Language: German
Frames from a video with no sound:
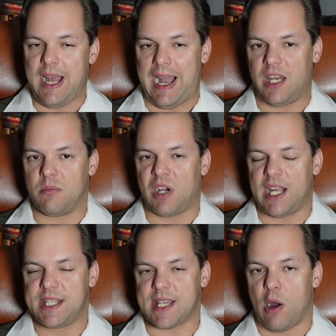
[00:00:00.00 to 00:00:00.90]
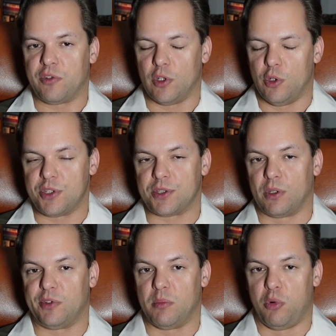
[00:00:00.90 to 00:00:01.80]
einer bereits aufgelösten
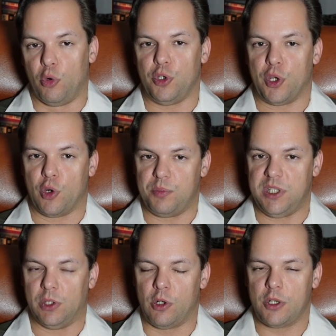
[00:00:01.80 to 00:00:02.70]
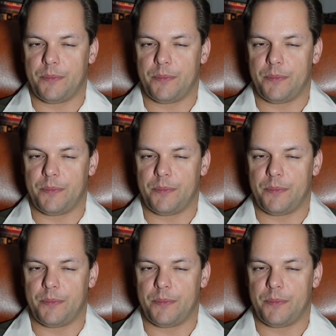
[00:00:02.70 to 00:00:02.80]
und verbotenen Gruppierung.